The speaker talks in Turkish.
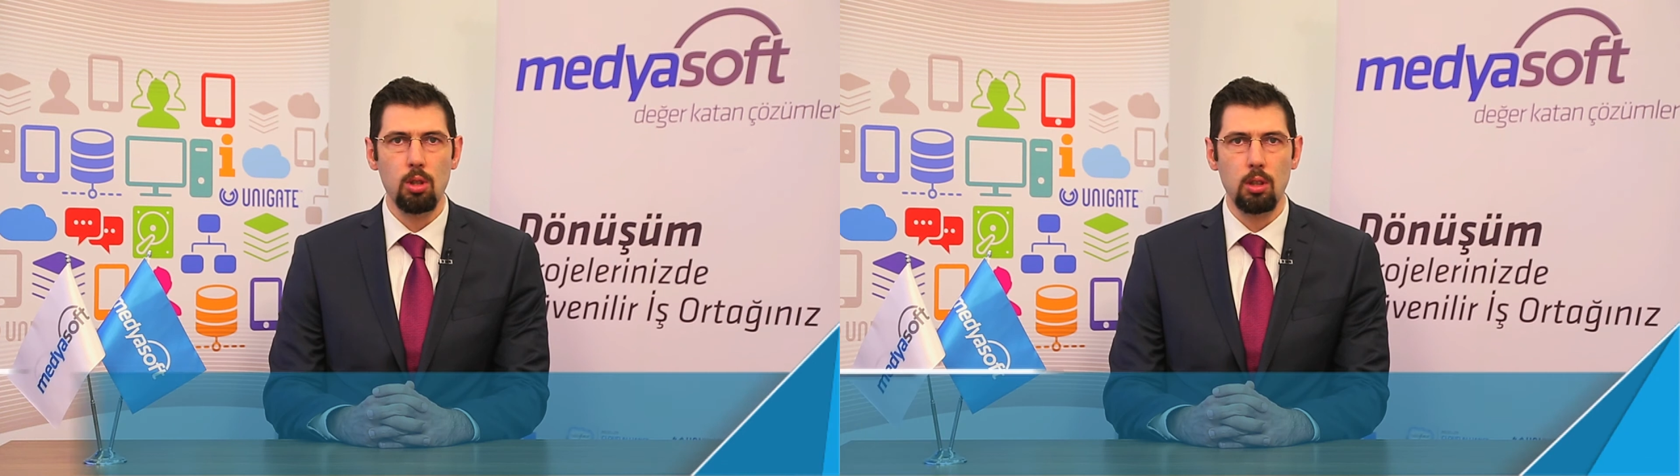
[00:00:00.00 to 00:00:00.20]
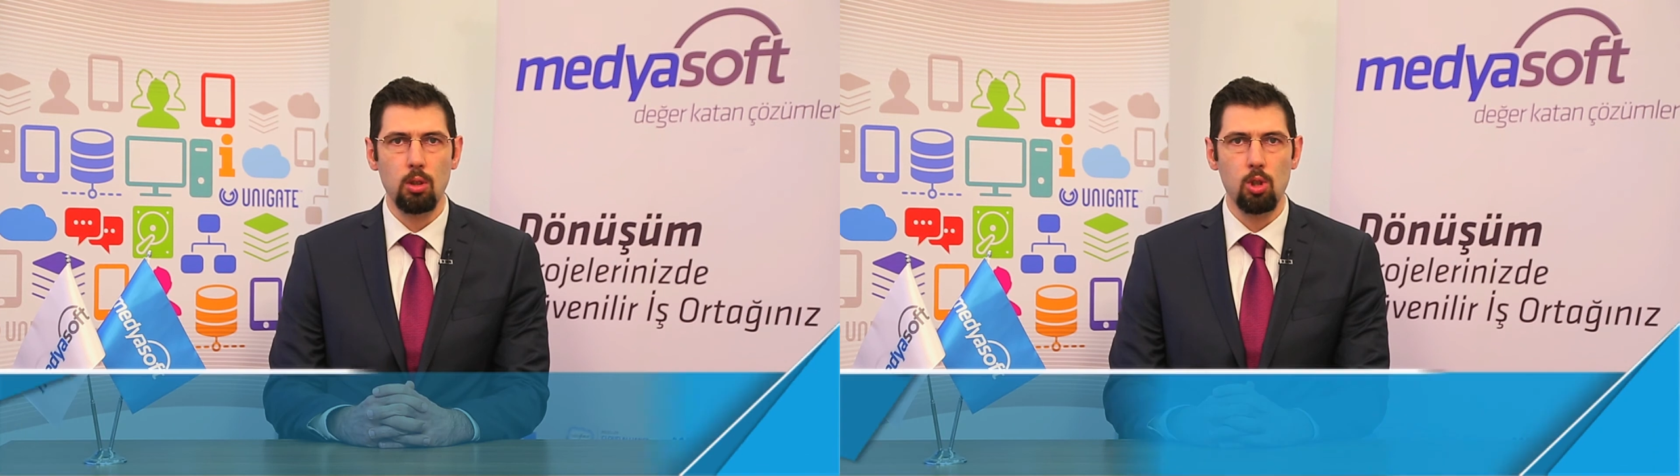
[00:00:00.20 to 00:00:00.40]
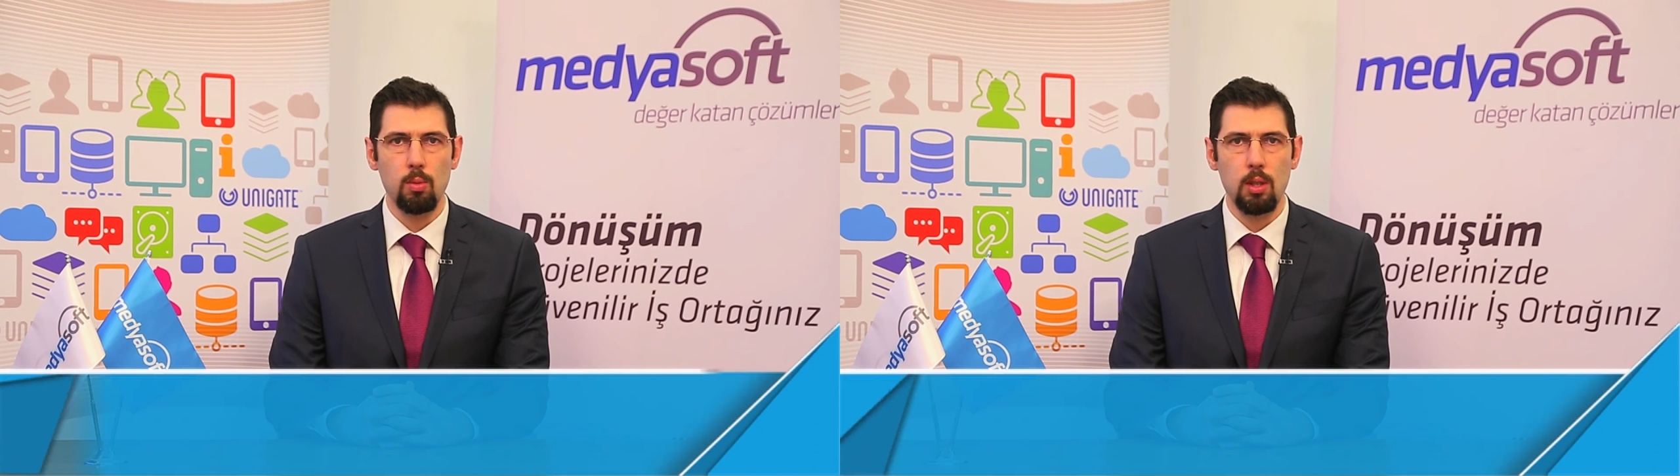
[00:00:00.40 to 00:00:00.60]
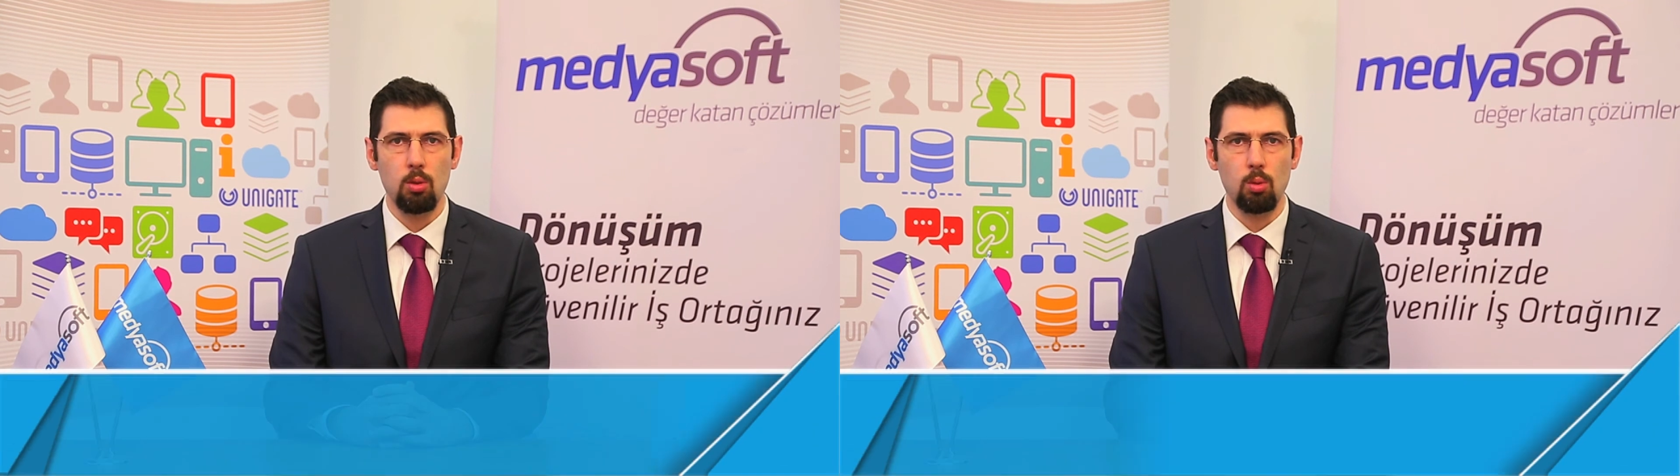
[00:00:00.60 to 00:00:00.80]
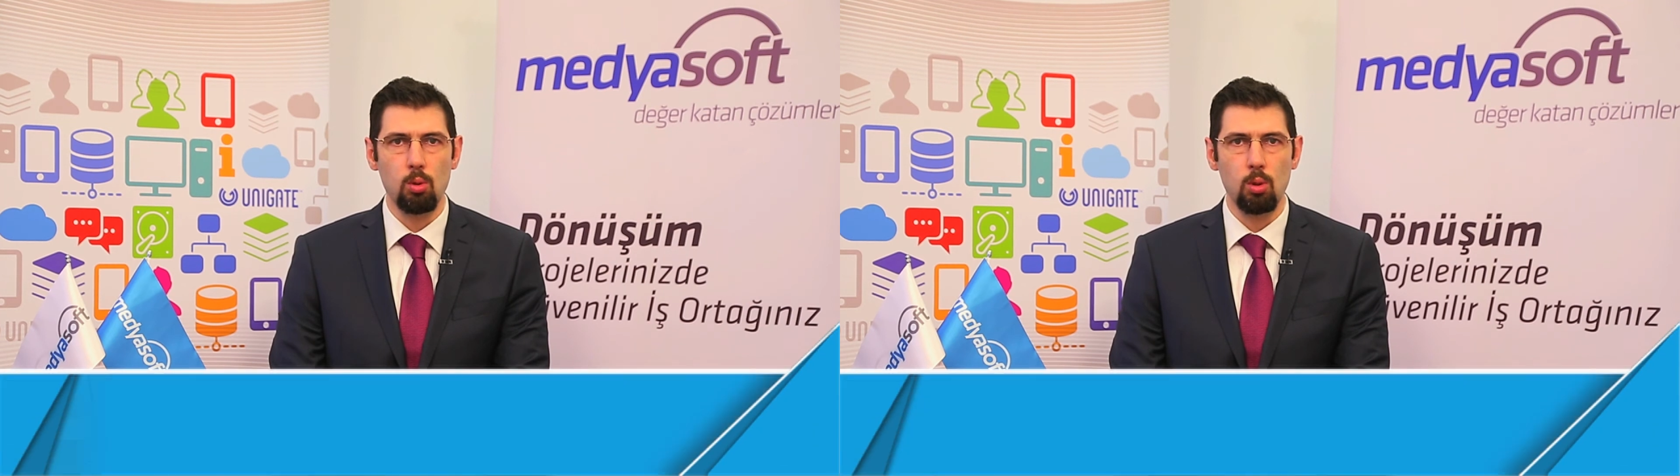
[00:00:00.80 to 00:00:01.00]
yıllık tecrübesi
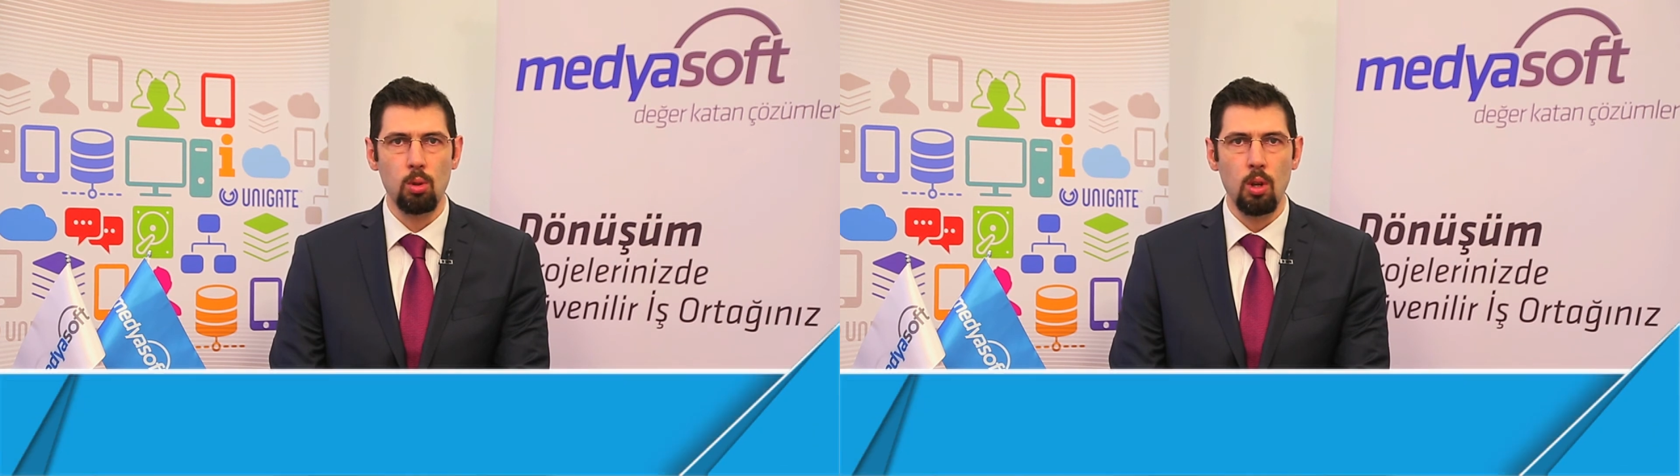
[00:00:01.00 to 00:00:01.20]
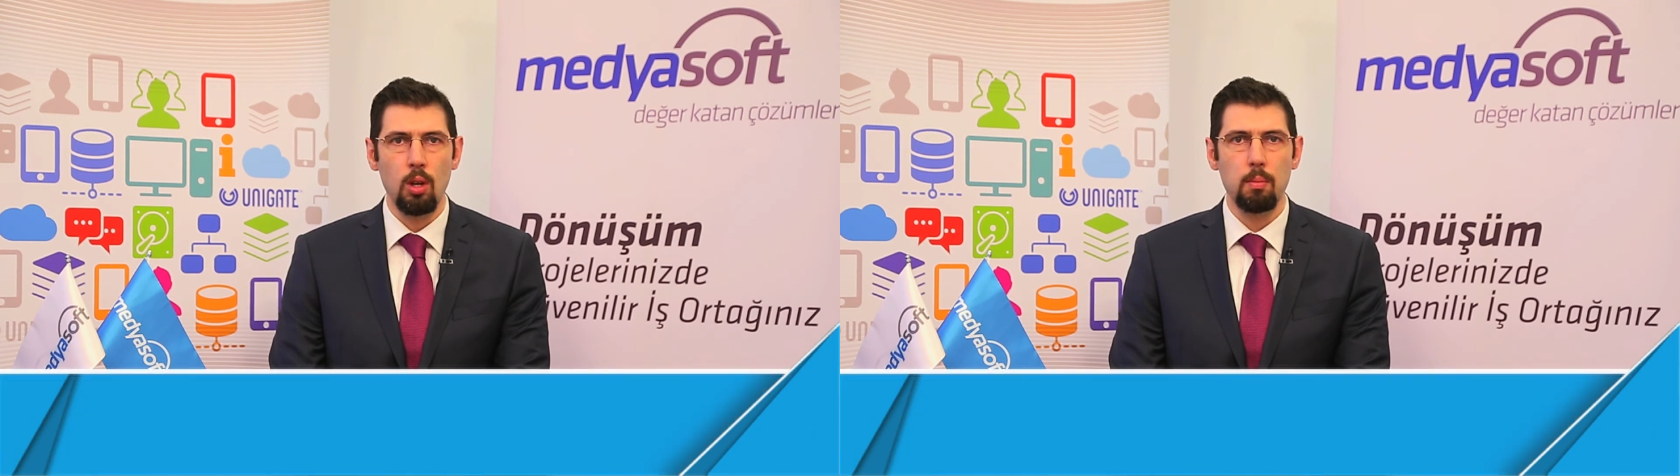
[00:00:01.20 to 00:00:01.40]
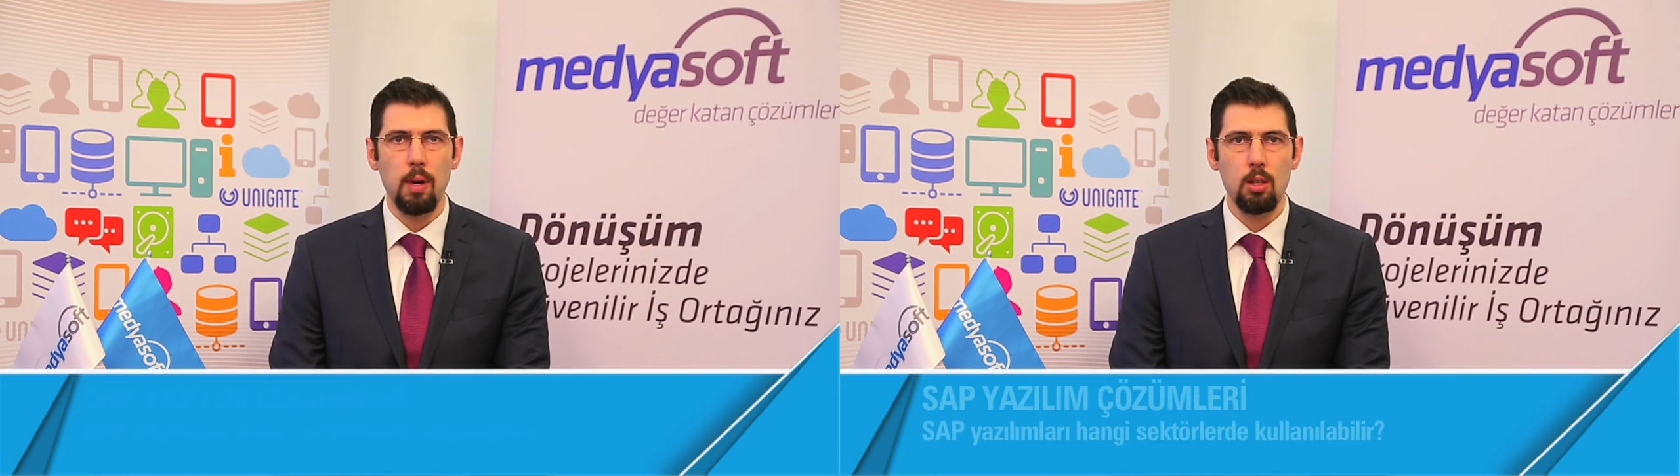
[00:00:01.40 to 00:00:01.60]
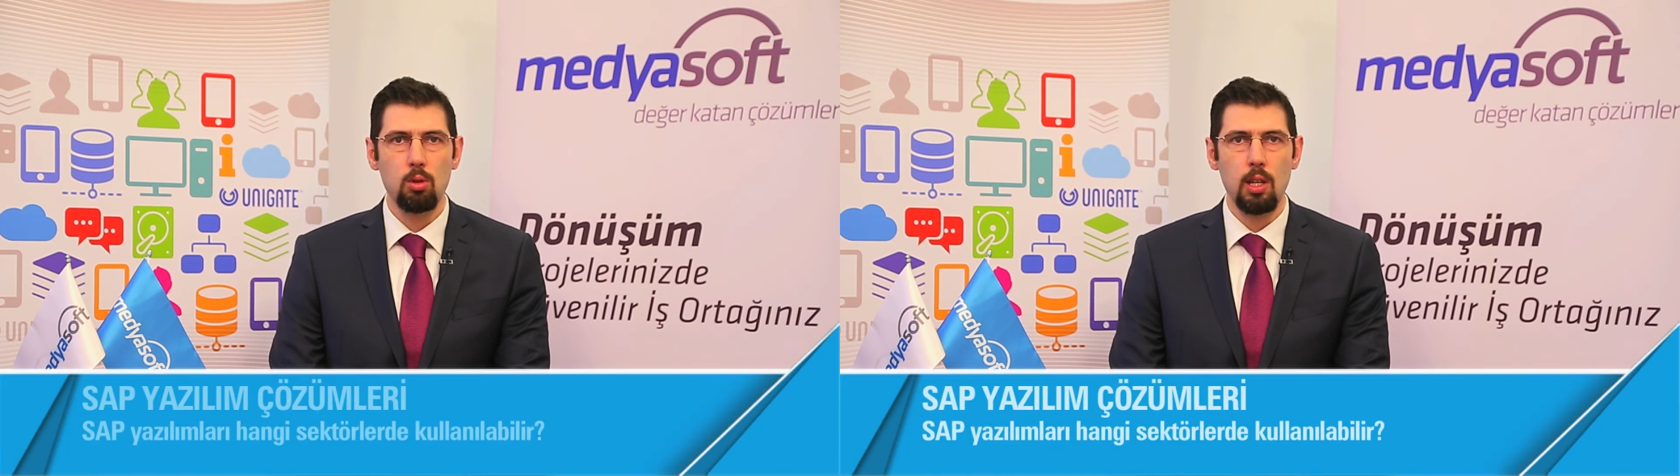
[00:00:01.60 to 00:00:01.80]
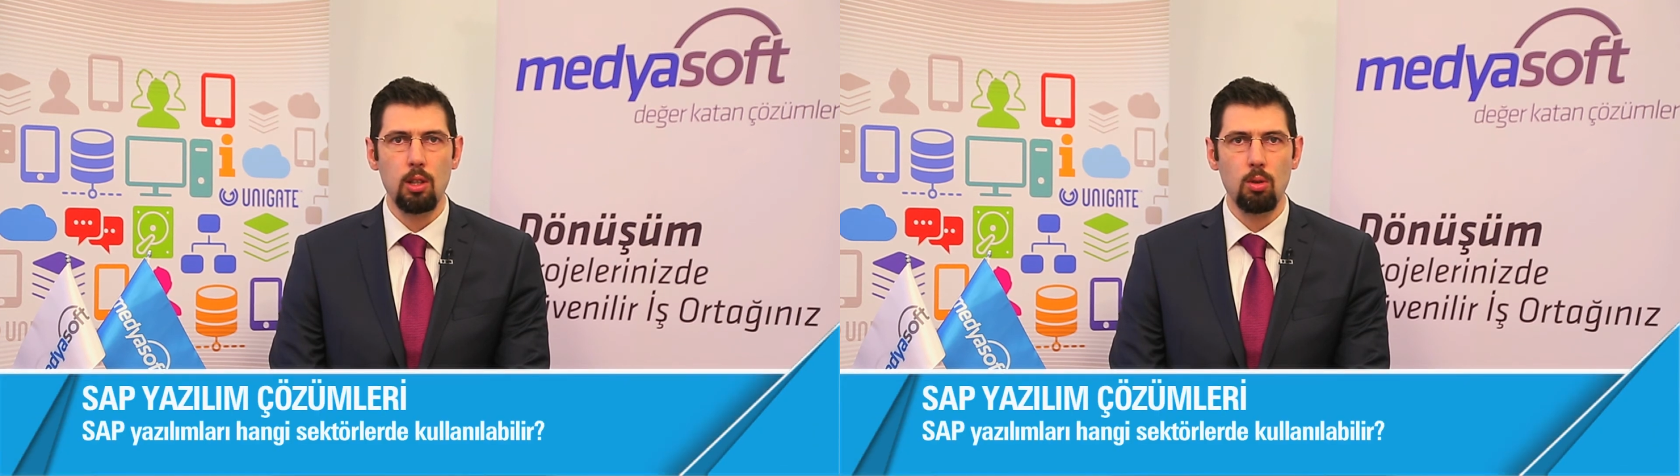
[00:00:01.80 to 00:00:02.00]
sonucu
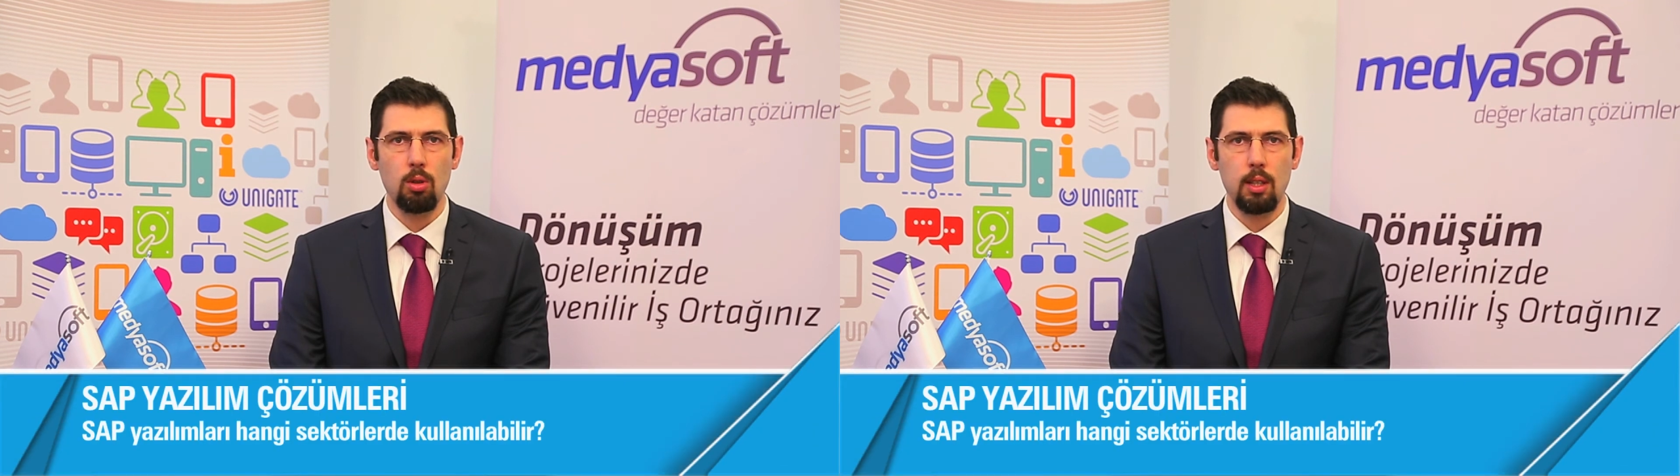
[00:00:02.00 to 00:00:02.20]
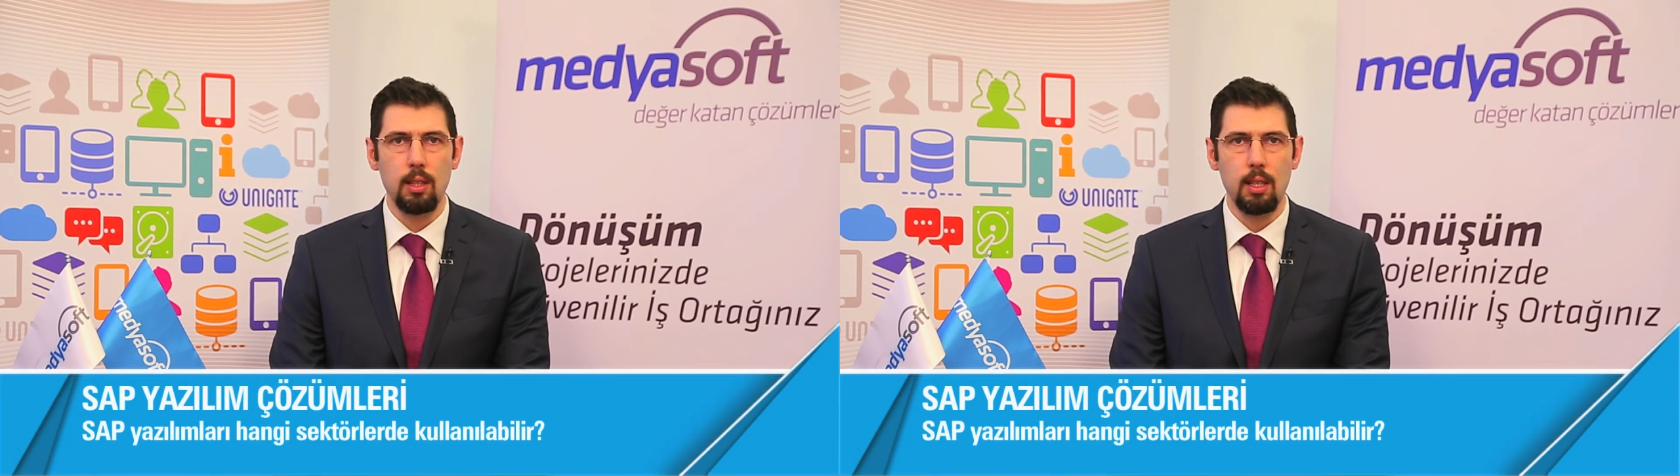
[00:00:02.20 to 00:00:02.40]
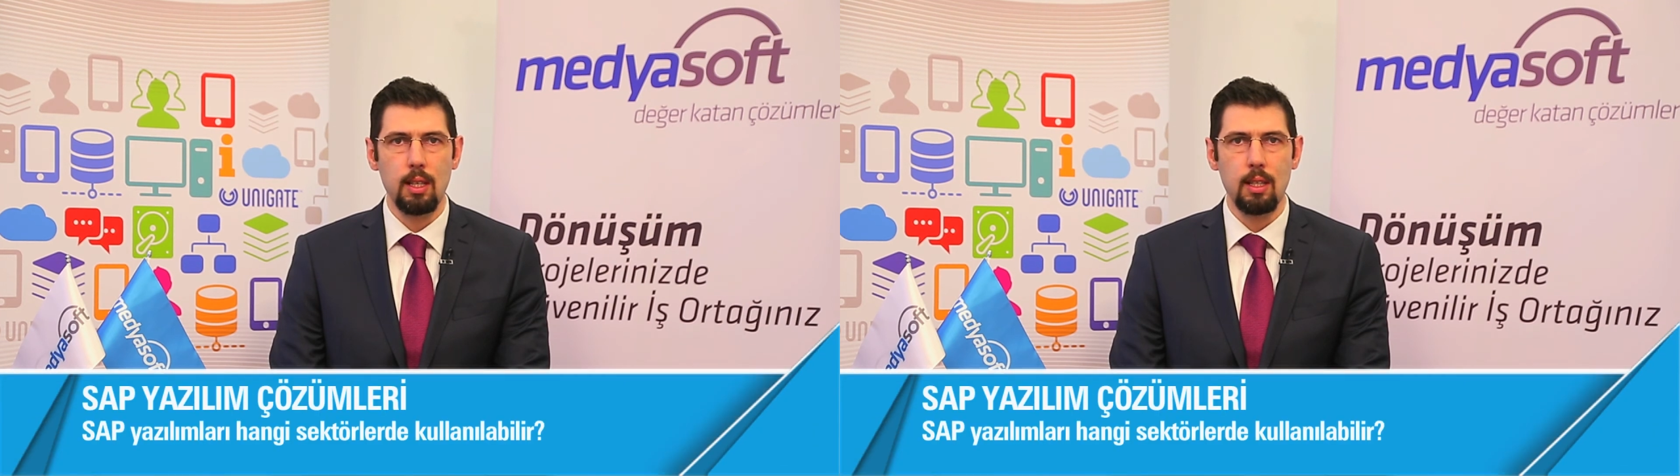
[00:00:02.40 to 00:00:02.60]
bazı sektörlerdeki